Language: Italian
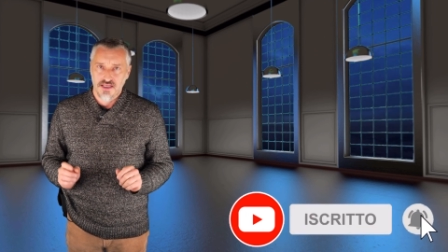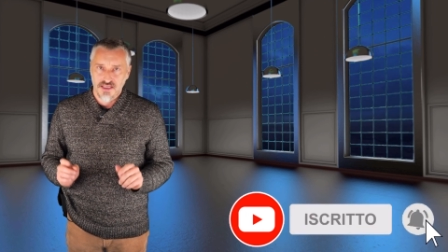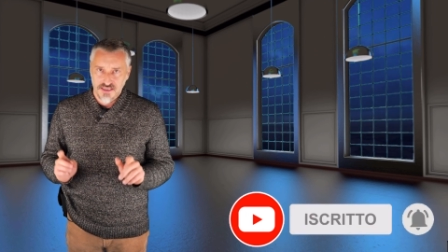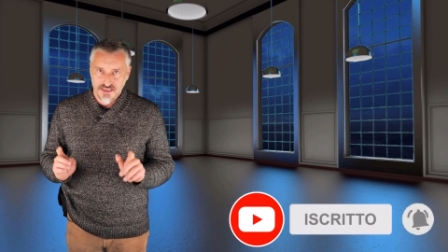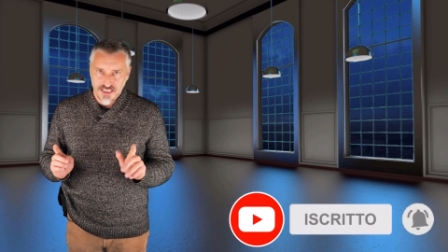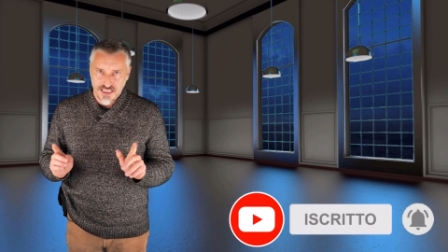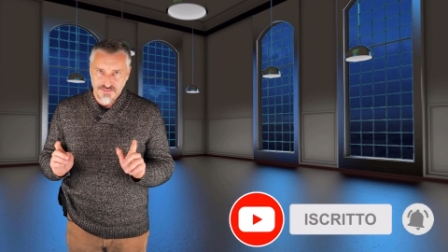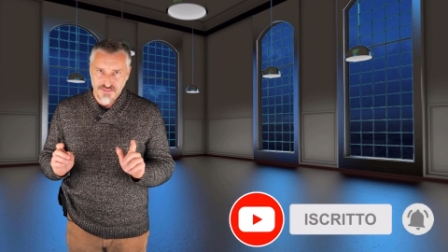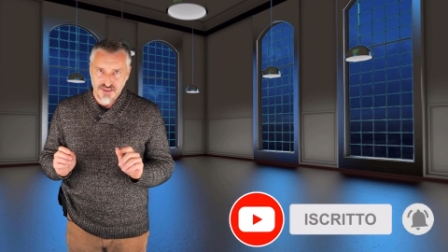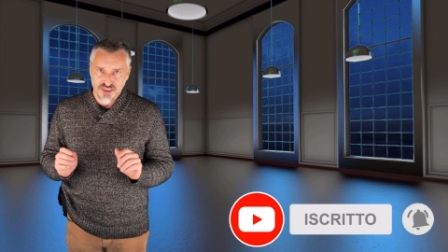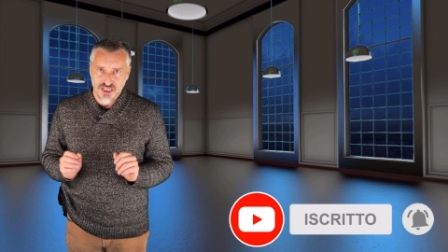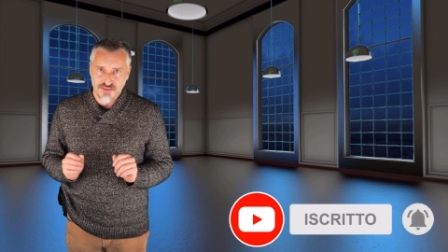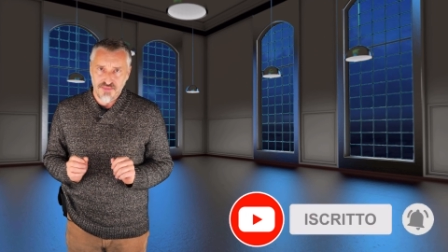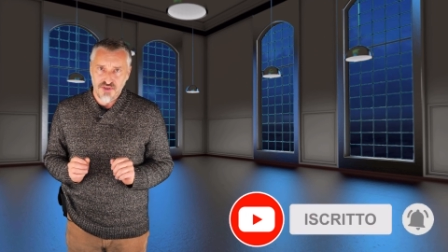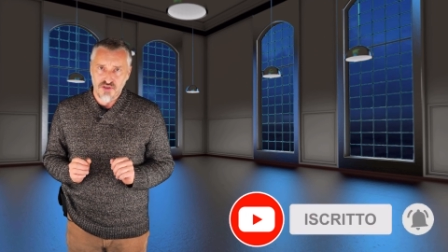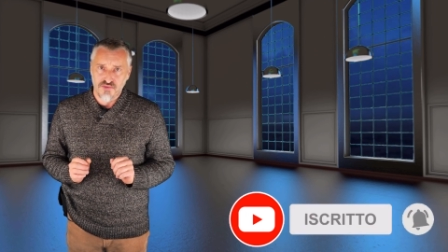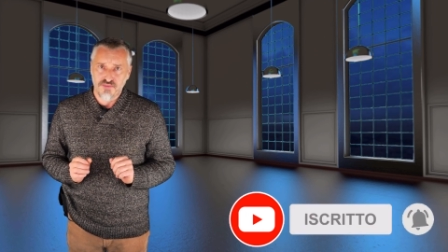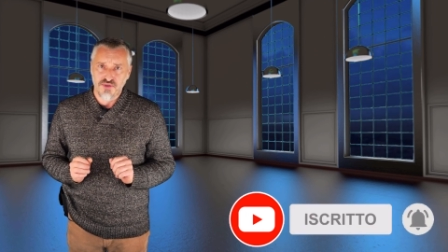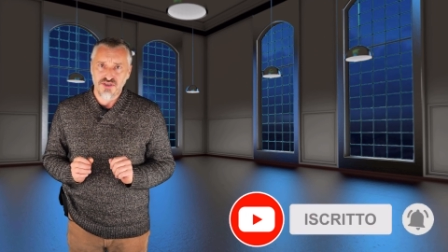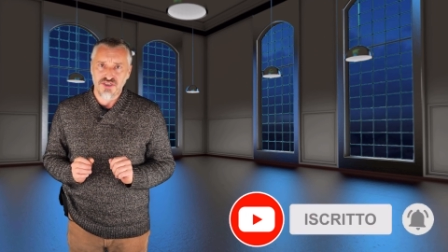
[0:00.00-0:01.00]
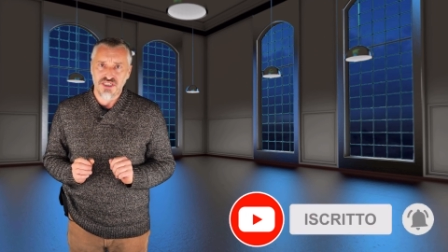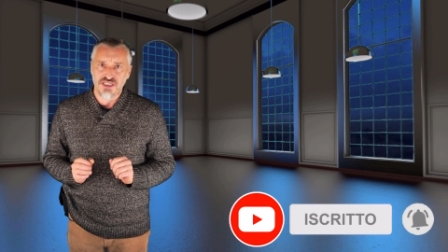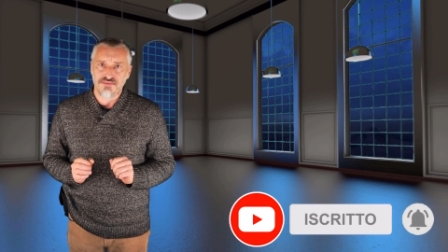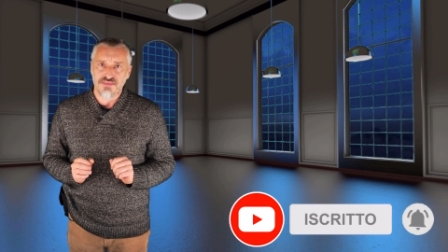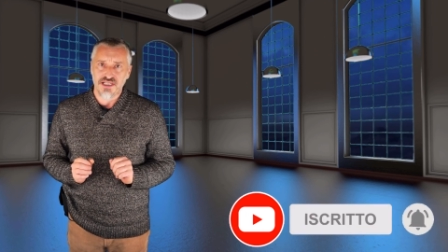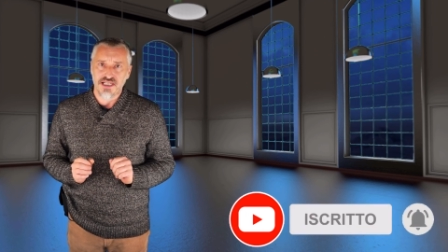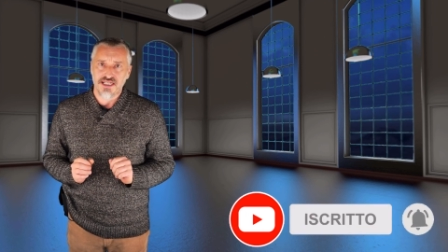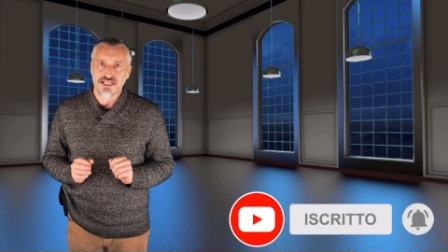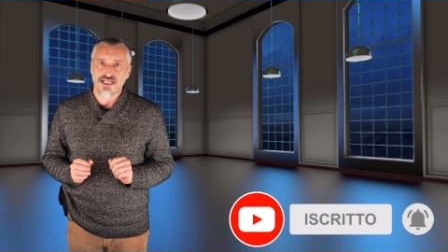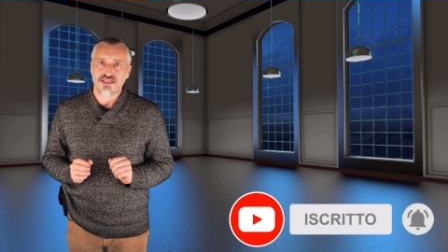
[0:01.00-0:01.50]
sarebbe già però
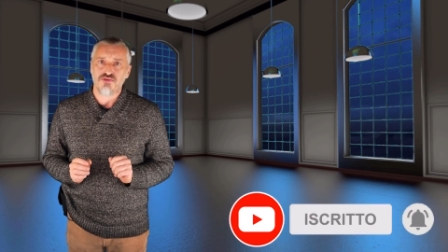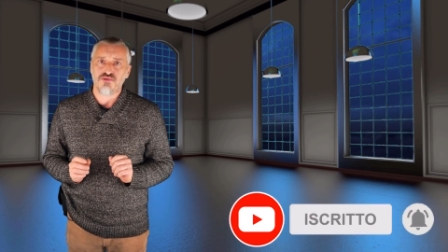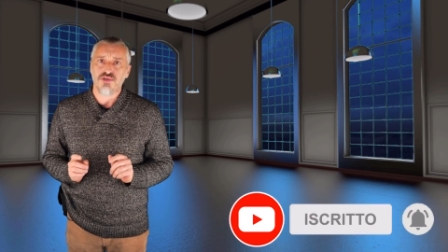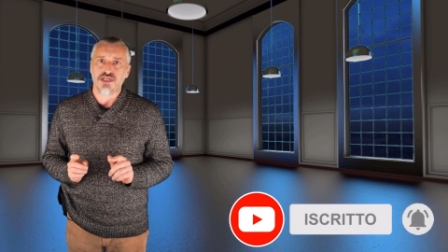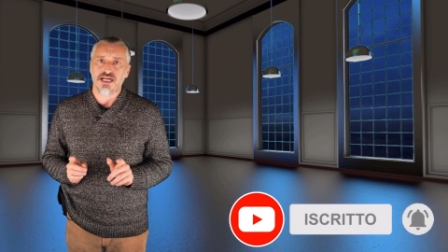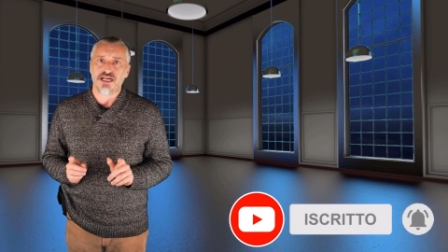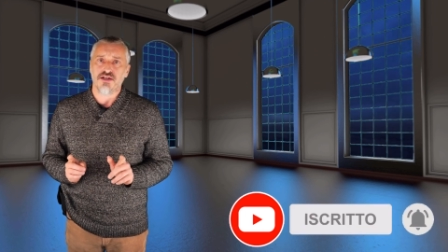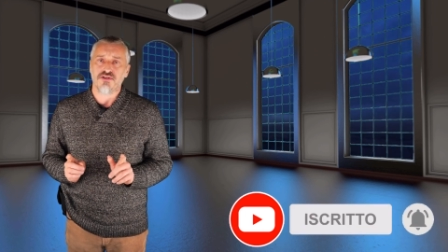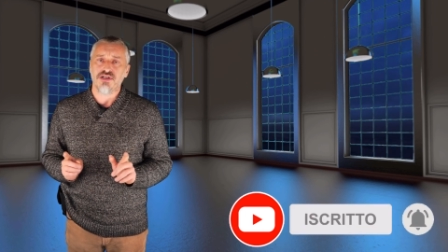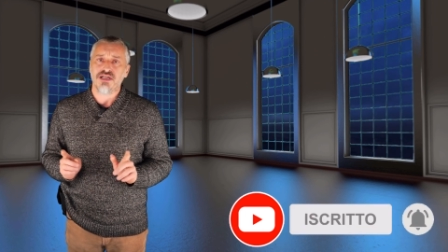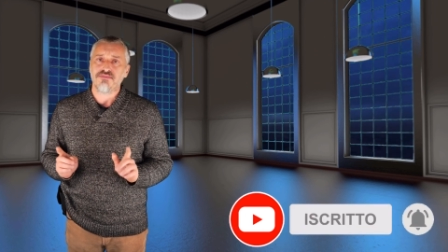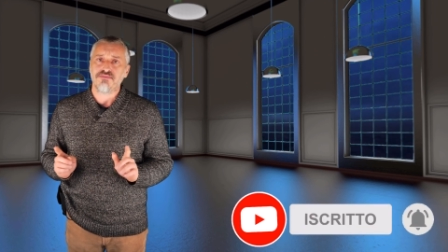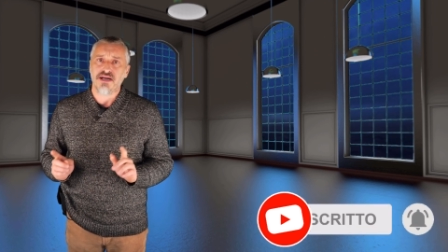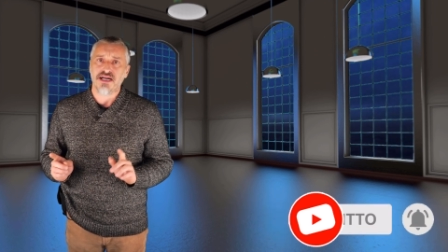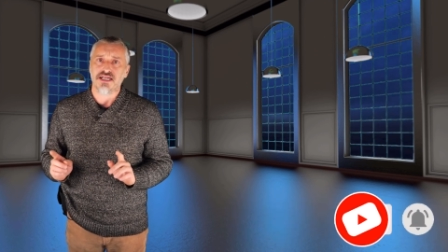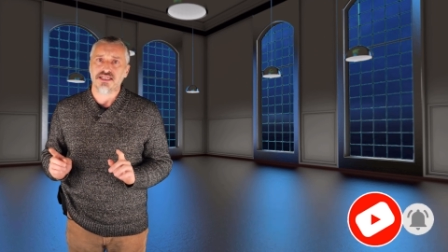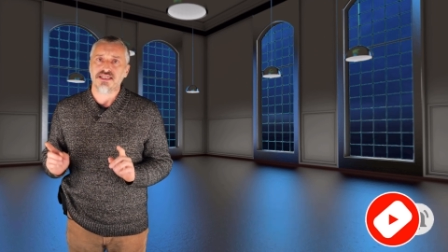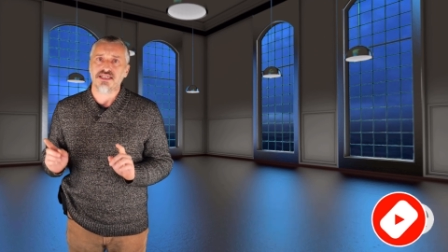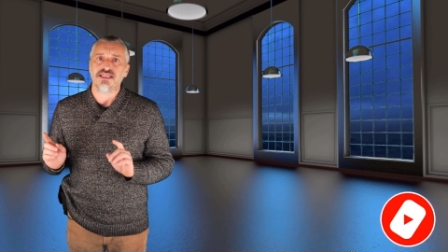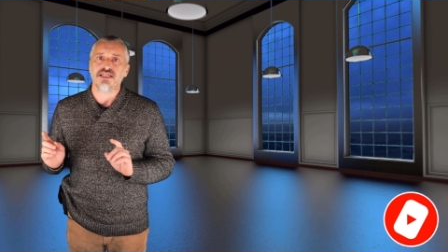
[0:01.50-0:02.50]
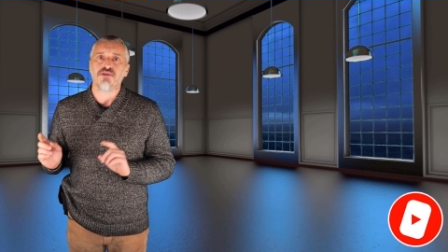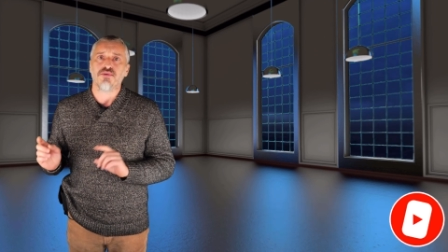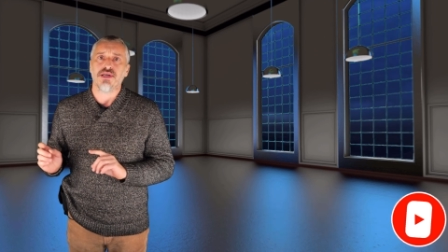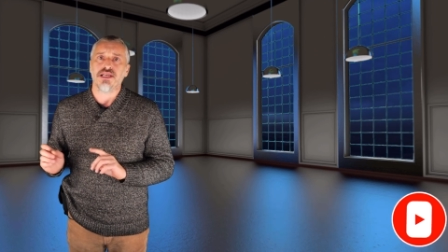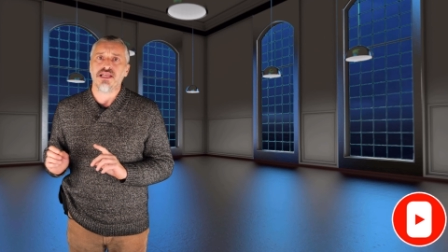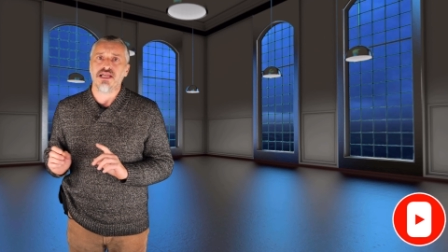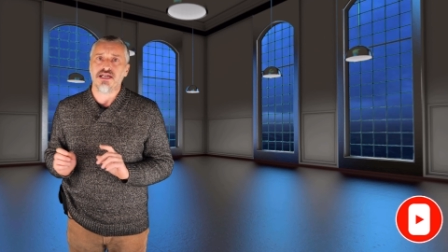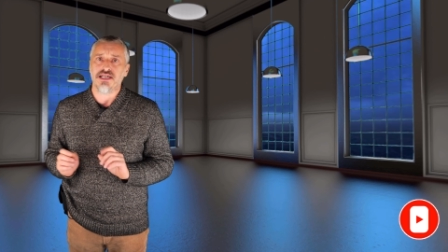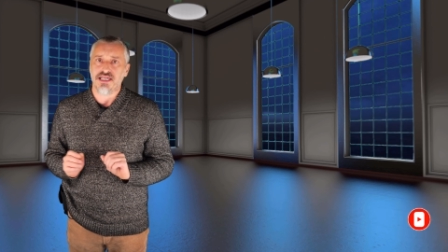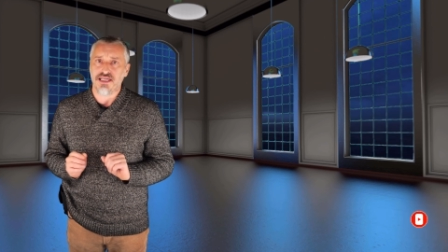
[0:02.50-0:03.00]
possibile catturare una parte di
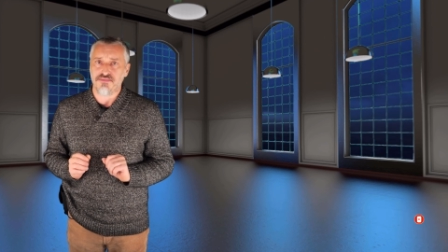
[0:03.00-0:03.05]
quella